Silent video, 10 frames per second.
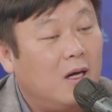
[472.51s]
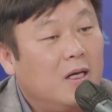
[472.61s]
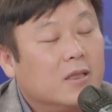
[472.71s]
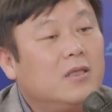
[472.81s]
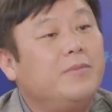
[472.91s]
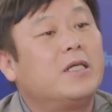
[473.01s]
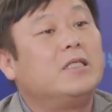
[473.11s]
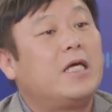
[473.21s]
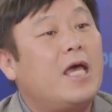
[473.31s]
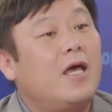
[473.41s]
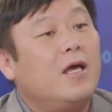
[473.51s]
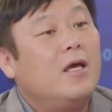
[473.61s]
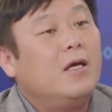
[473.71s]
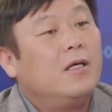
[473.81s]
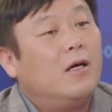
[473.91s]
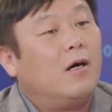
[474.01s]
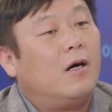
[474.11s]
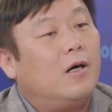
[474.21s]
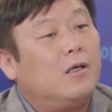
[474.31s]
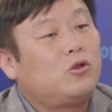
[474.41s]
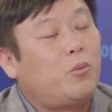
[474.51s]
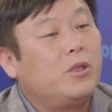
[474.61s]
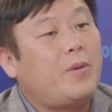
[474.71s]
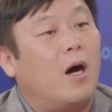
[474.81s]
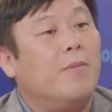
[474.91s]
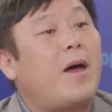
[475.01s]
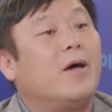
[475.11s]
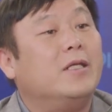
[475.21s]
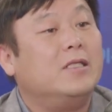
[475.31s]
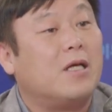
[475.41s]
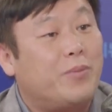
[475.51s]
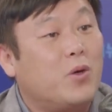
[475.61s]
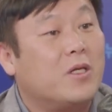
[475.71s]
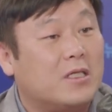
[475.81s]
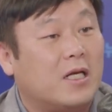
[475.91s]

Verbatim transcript: 그러면 그게 어, 촛불집회 얼마나 왔는지가 비교되잖아요.